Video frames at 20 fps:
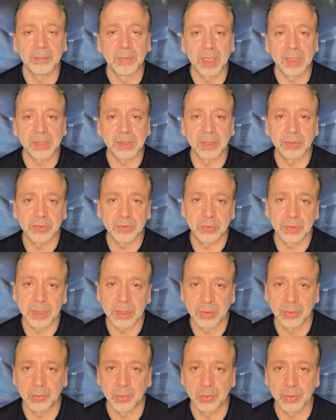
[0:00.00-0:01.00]
Maçtan
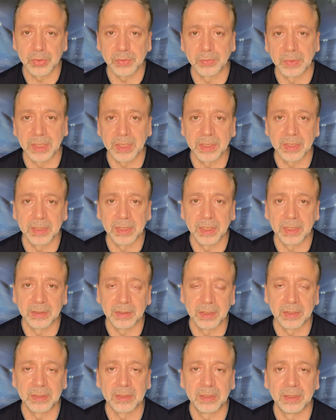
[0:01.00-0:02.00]
sonraki konuşmalarıyla
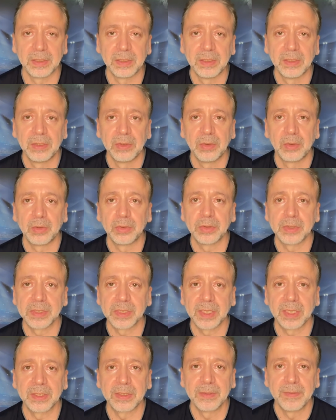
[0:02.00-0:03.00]
anlattı. O
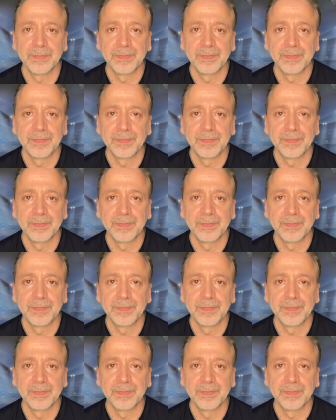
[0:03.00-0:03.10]
yüzden